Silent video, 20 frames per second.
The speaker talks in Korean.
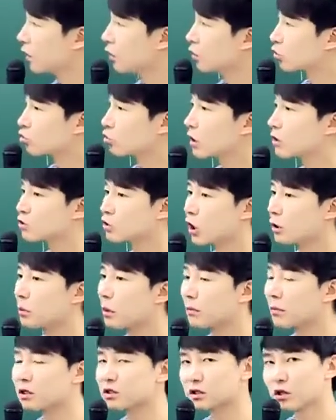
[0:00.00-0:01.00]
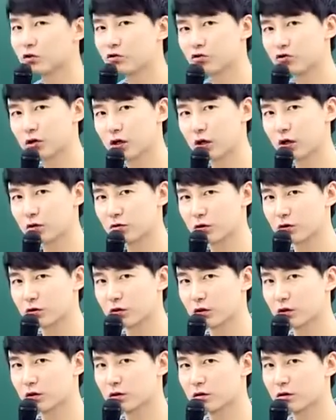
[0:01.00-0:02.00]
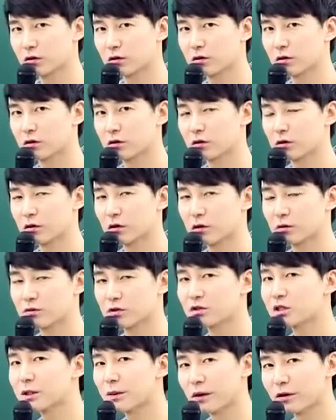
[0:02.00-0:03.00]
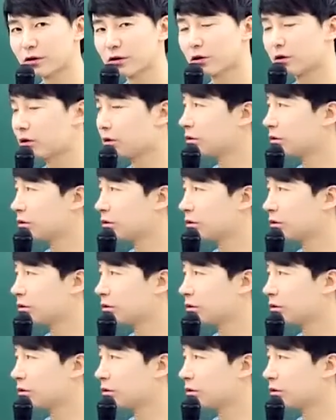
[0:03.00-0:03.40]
수학 절반만 시간 투자하라고 얘들아. 진짜 바뀌어요.